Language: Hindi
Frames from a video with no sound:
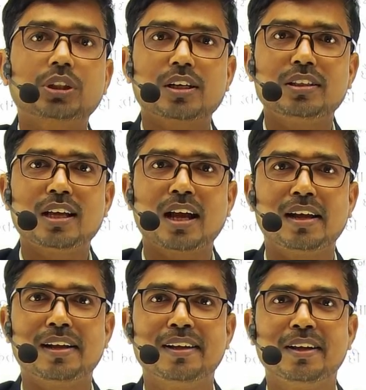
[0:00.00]
कर दिया है
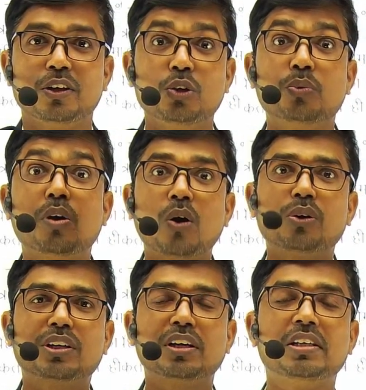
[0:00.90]
युवाओं
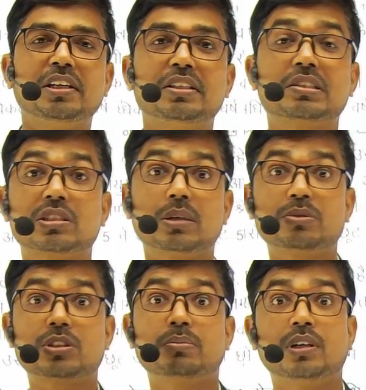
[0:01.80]
के लिए
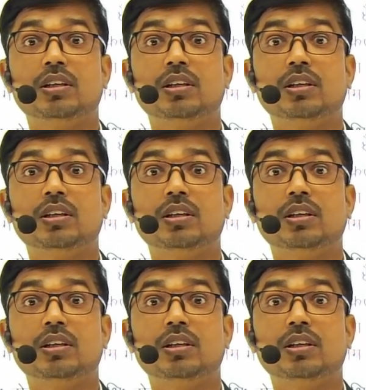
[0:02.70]
सबसे बड़ी